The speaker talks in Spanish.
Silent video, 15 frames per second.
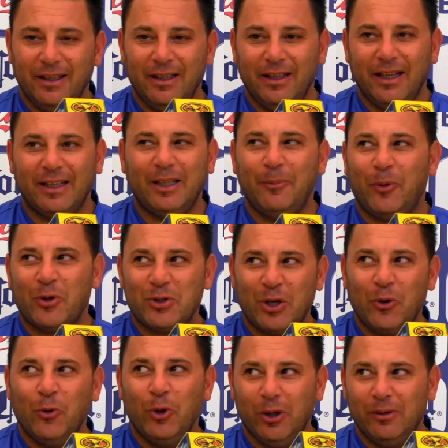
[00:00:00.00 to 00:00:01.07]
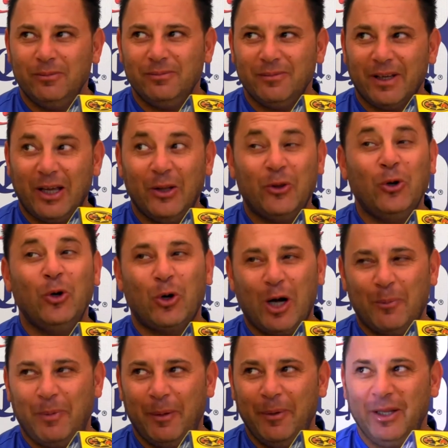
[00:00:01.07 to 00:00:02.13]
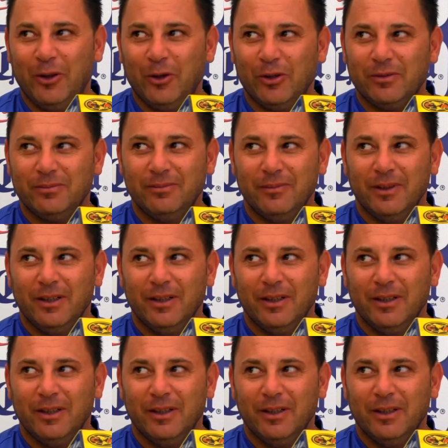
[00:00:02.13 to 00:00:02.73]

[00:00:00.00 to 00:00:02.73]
y date por seguro que en todos los campamentos,